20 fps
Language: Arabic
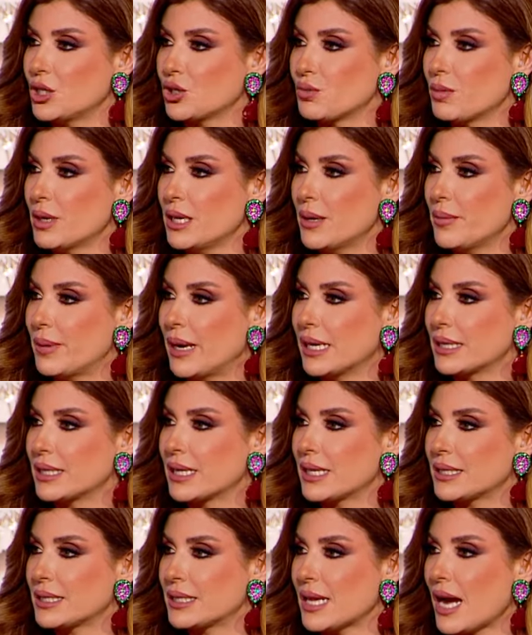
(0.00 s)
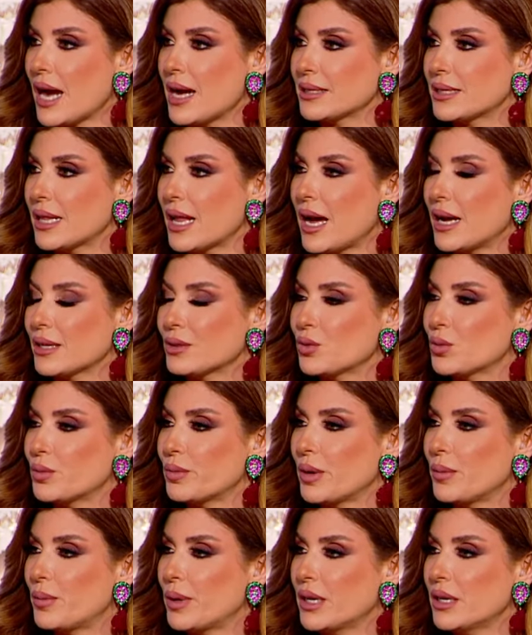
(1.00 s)
جميله بهالثلاث ساعات اللي قعدتهم
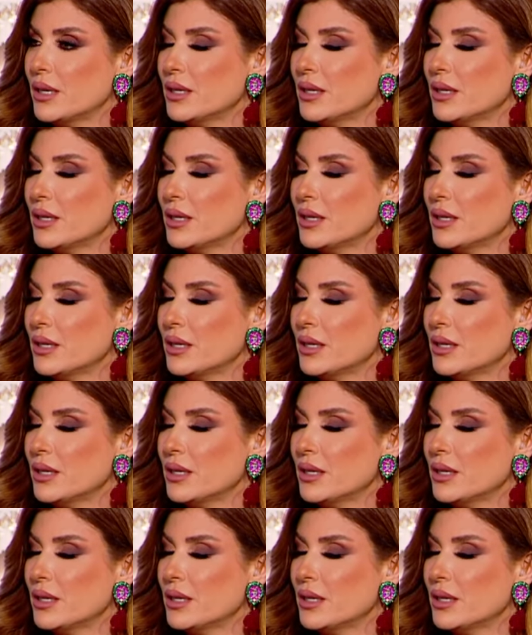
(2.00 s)
لا بس